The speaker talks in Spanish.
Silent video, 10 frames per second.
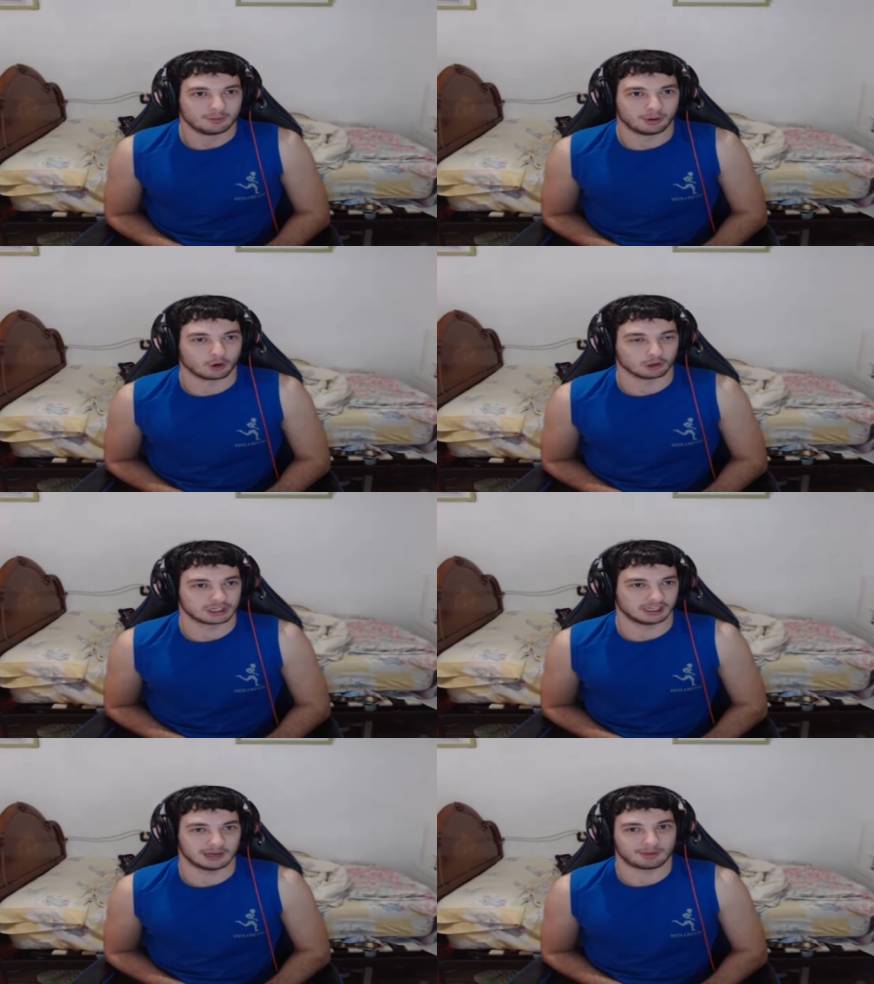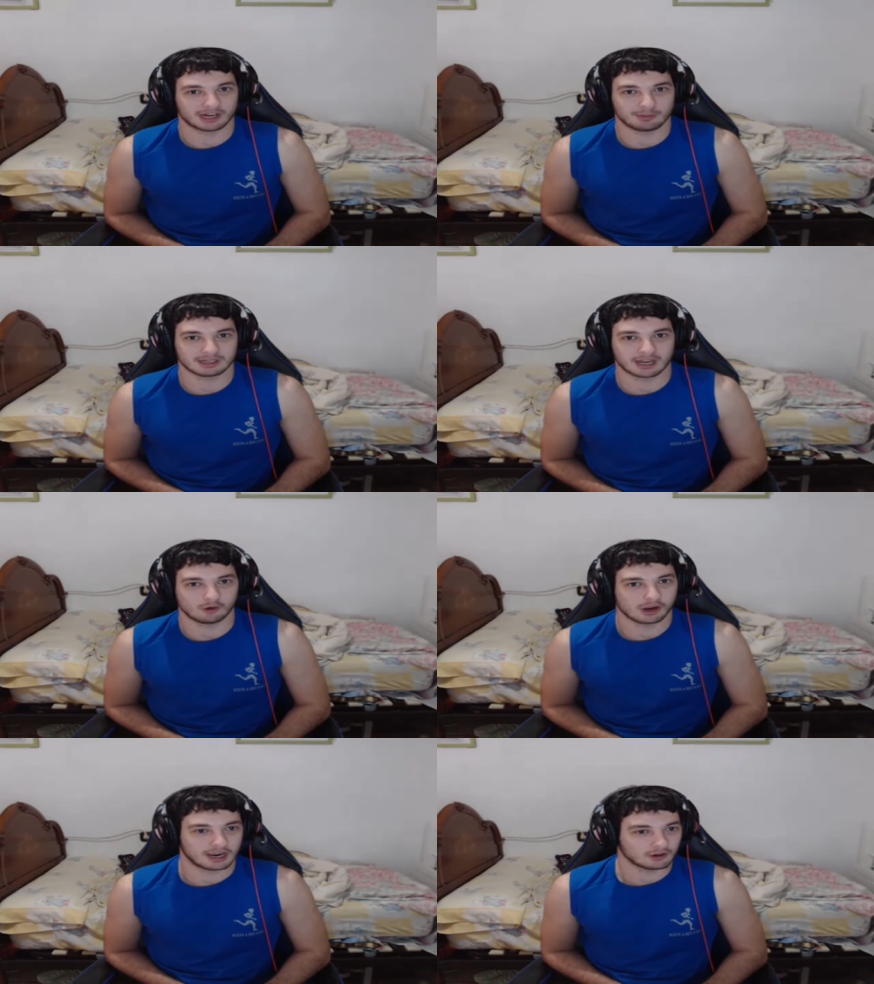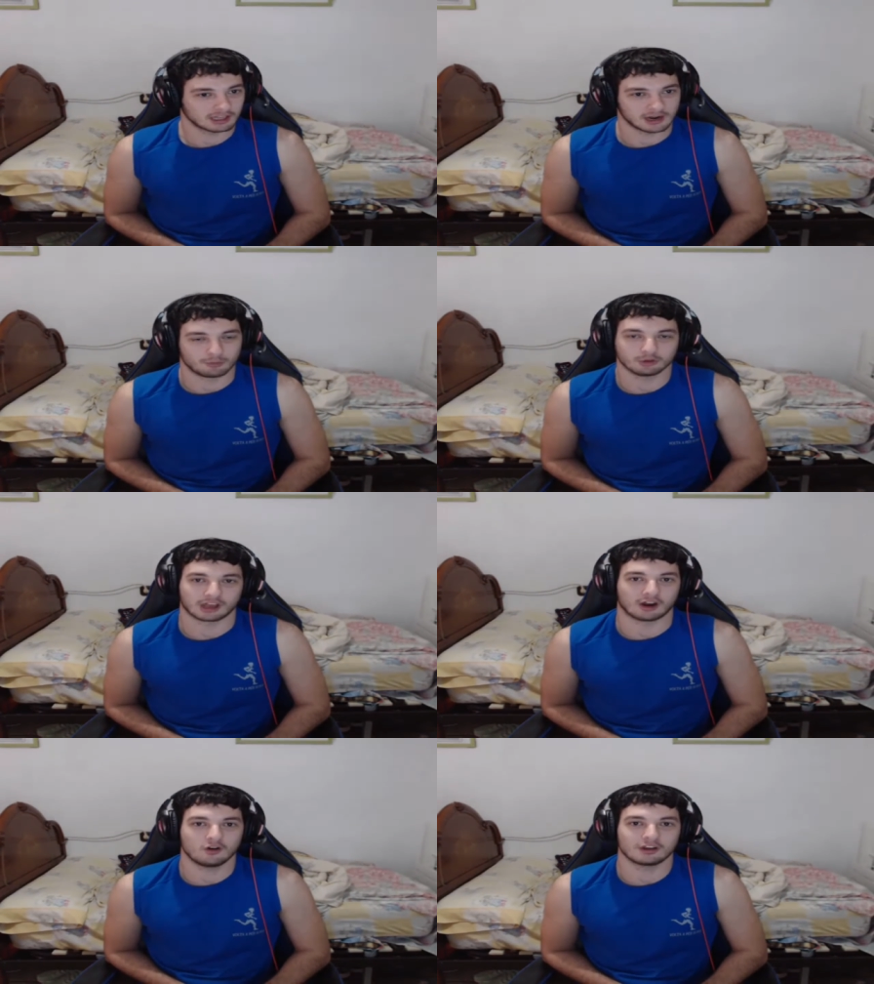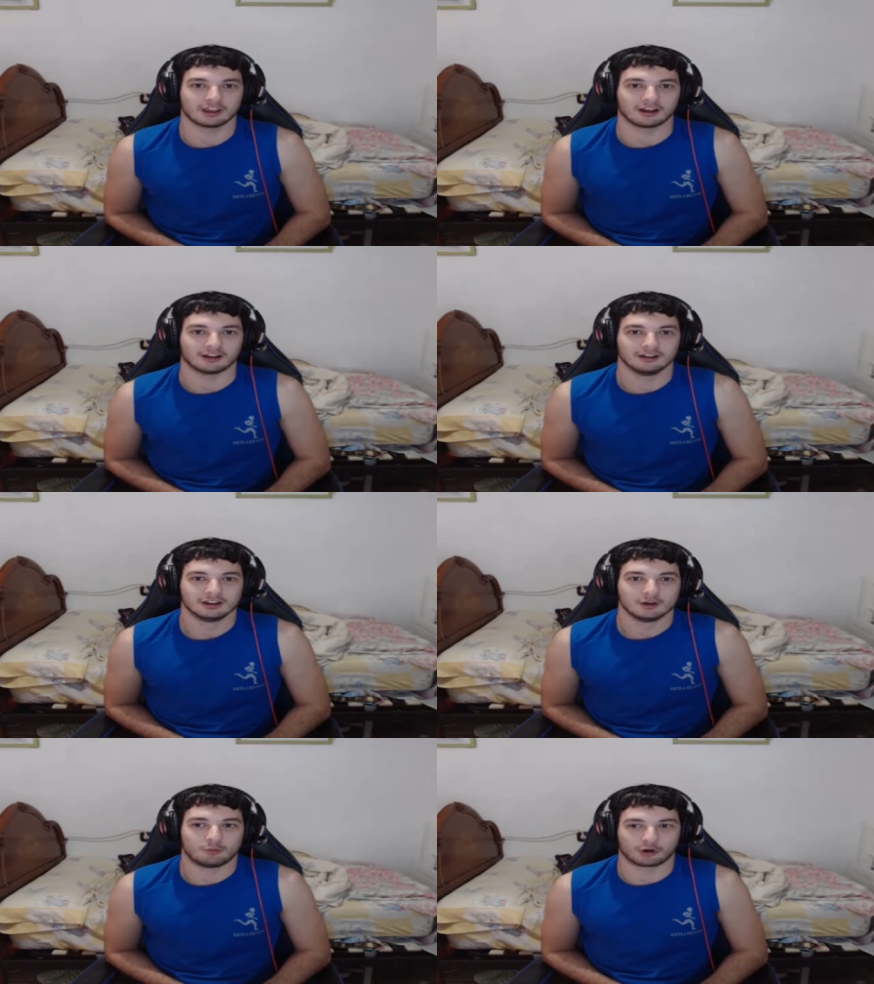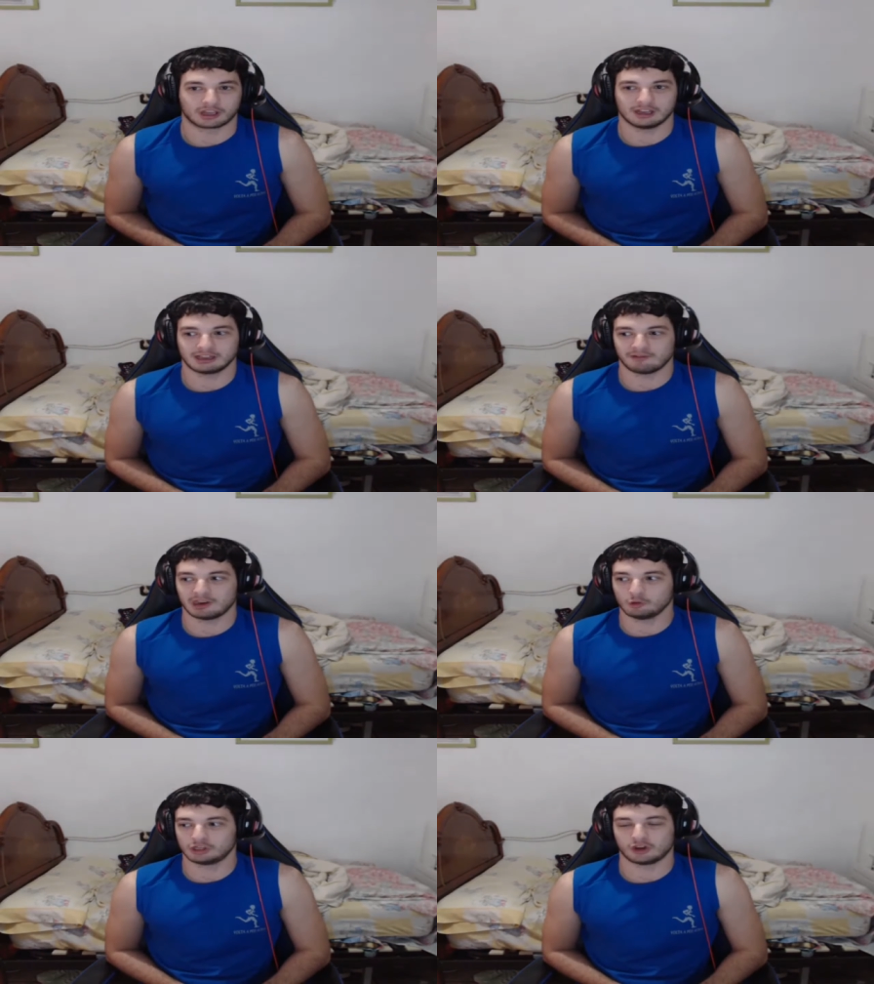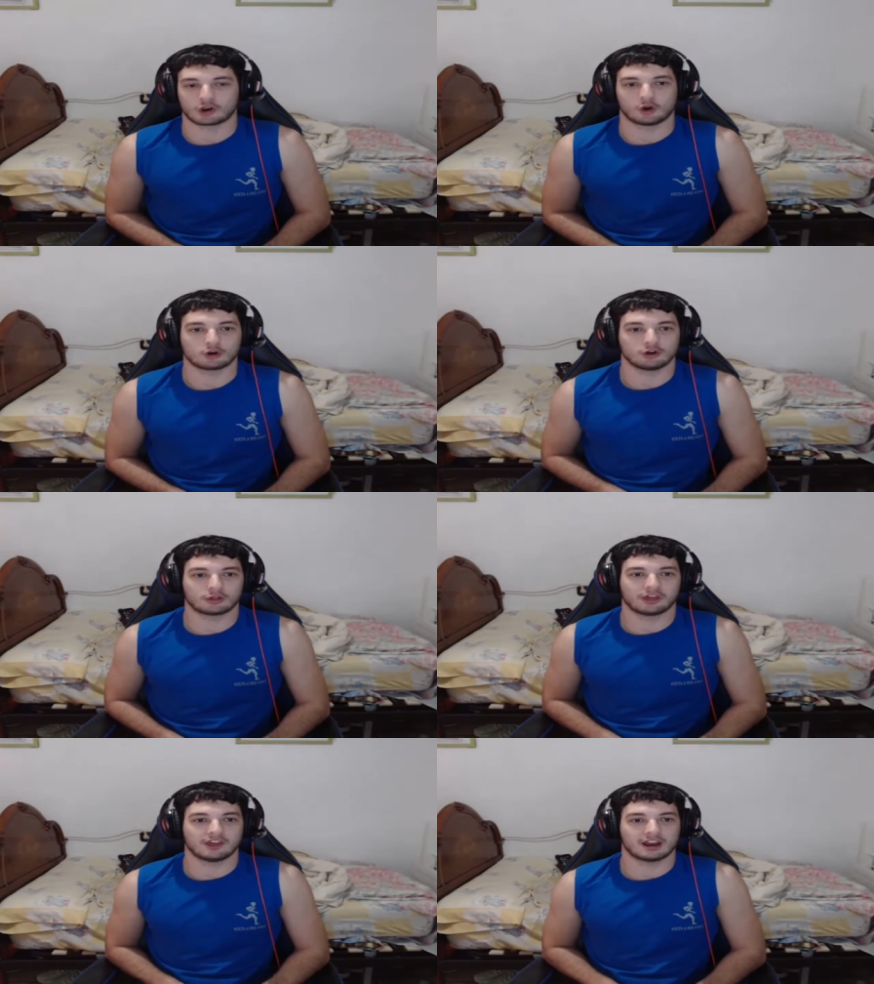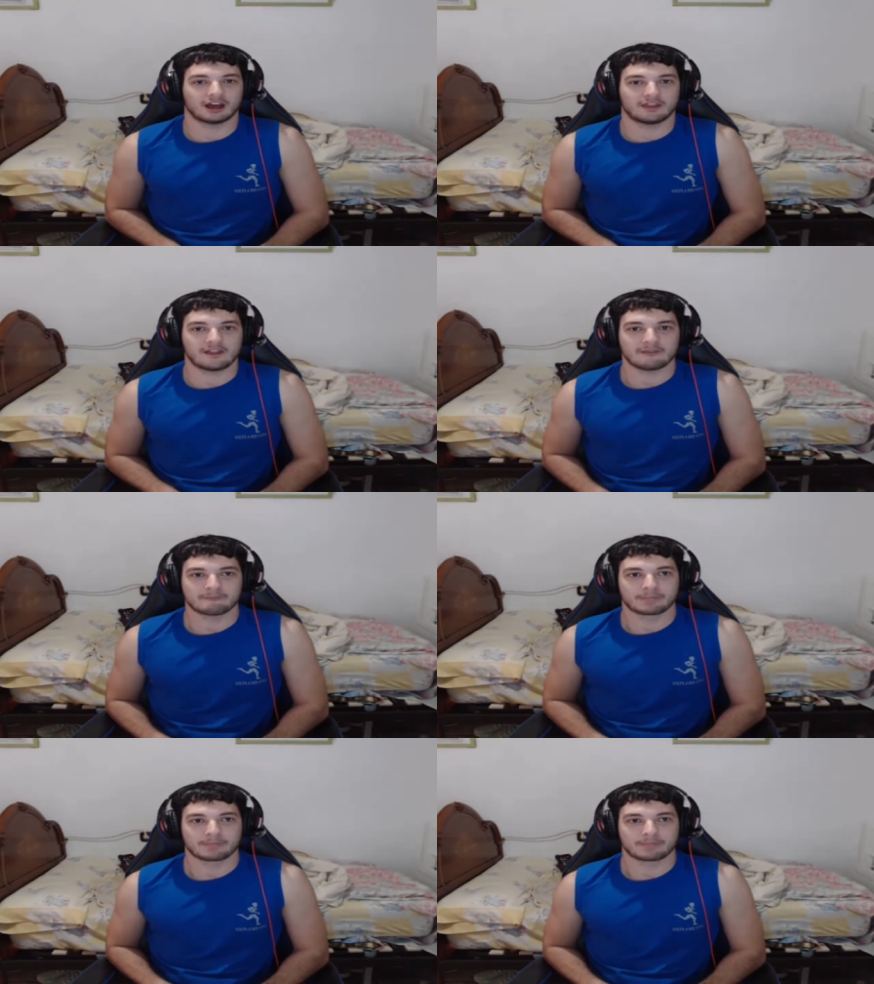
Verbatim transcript: Pero si te paras a pensarlo es que no tiene puta lógica. ¿Por qué te viene un tío que no conoce de nada